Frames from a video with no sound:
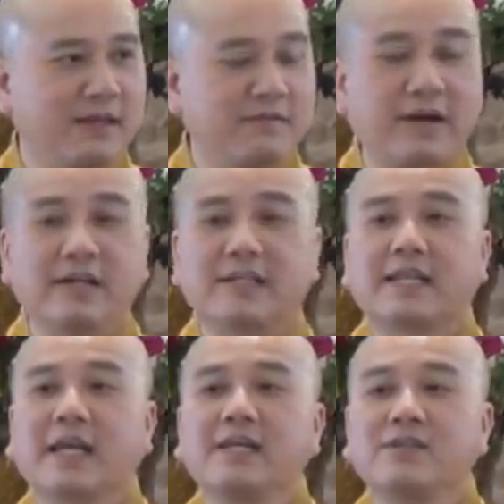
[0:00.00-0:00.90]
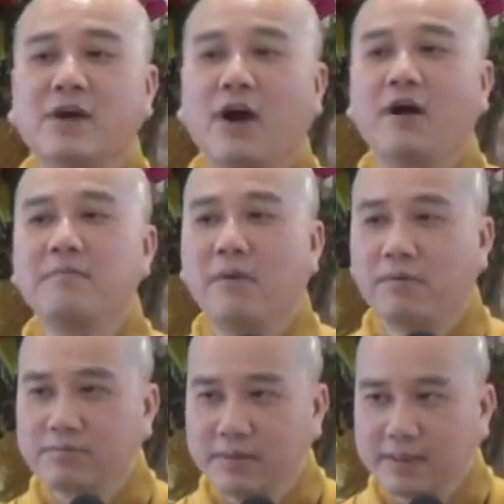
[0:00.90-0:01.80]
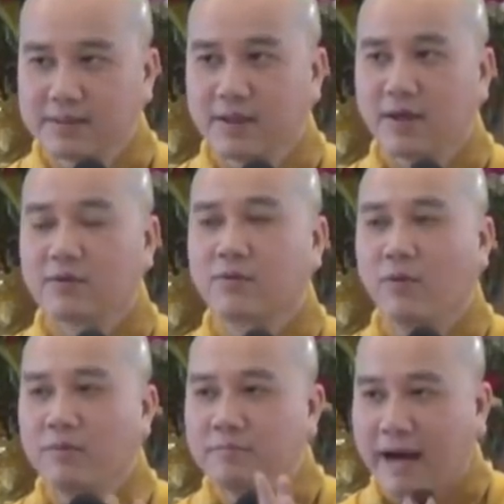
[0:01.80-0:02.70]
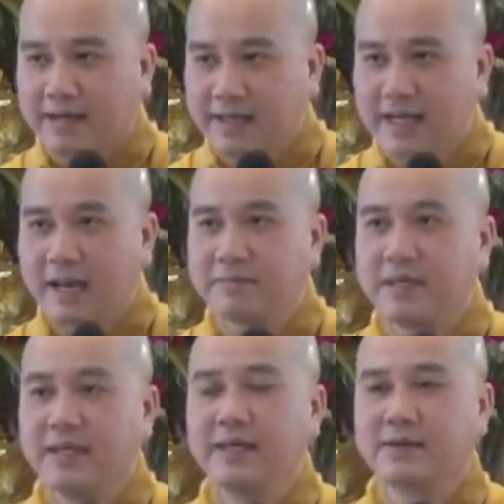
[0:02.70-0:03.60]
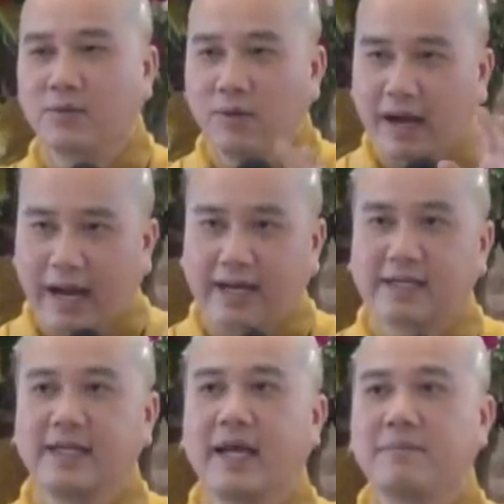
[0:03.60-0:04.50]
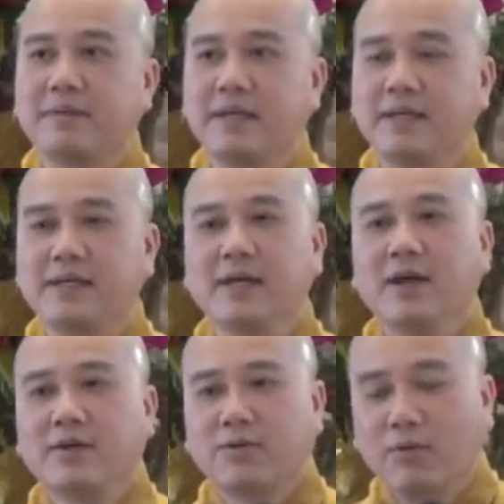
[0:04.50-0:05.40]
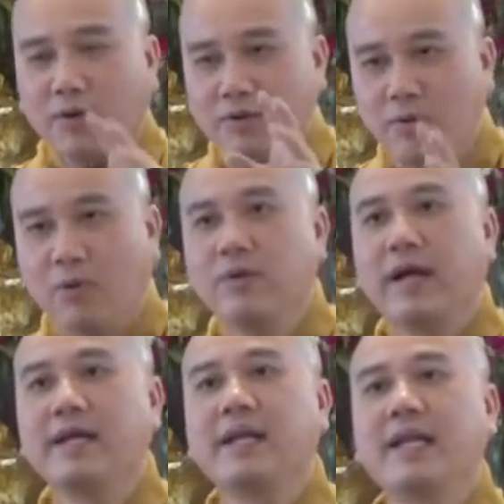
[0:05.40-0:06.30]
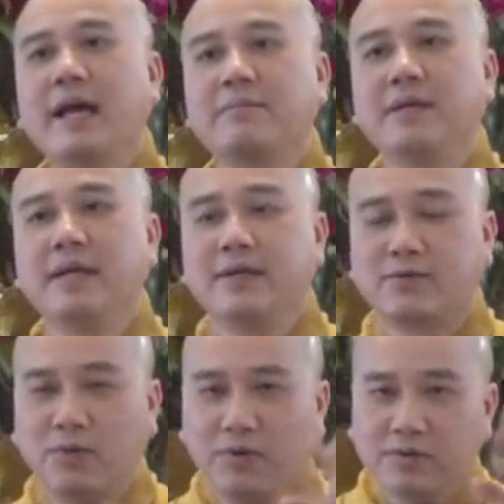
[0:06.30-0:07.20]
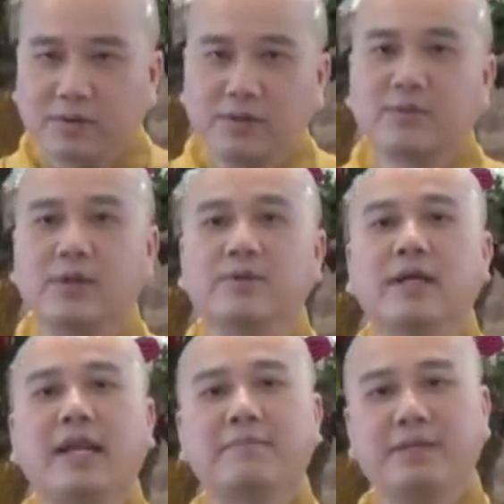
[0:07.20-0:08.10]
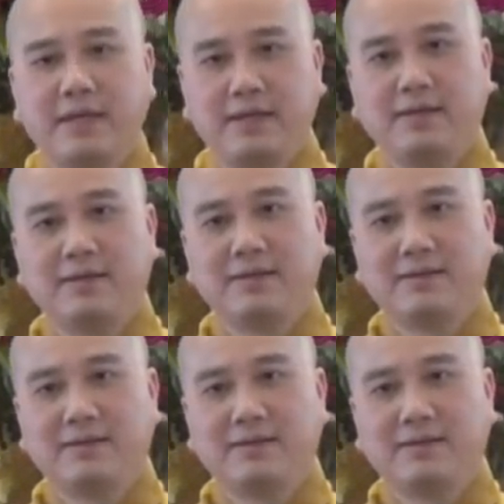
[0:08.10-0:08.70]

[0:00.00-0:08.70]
và người ta thấy rõ mục đích của mặc để làm gì của ăn để làm gì của ngủ nghỉ để làm gì của tiêu tiểu để làm gì